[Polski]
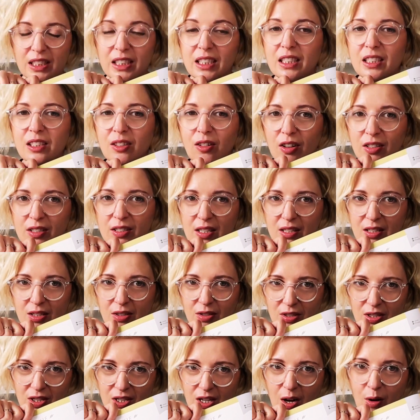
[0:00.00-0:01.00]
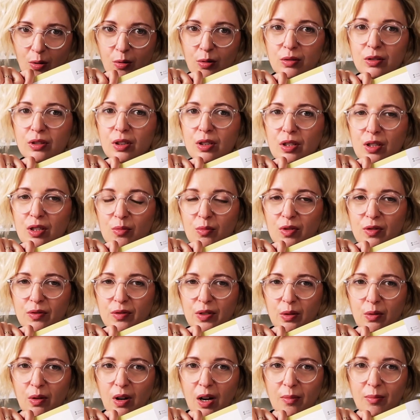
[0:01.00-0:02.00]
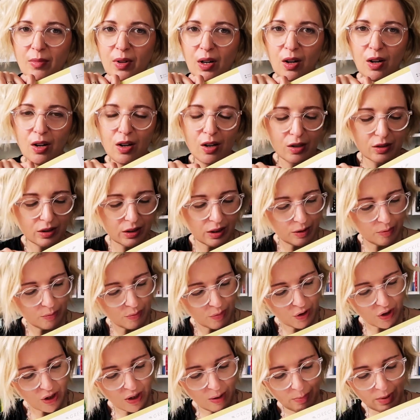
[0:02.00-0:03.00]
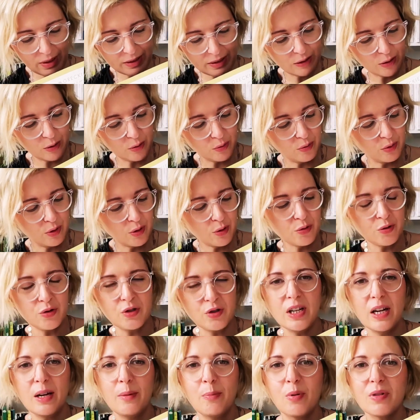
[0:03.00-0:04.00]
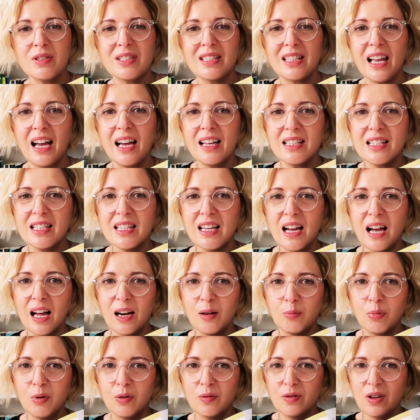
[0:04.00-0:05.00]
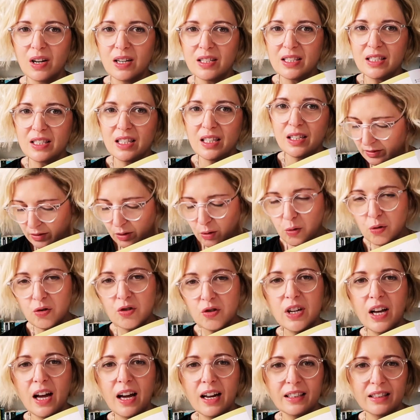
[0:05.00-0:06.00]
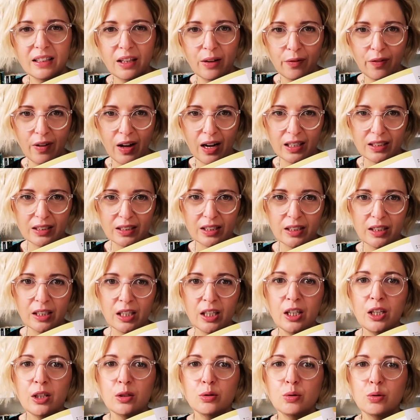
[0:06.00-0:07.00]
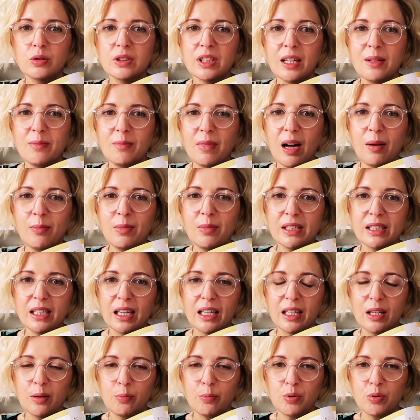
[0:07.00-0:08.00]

I koniec rozdziału, to co mówiłam o tym, że będą różne postacie albo właśnie różne artefakty, tutaj mamy takie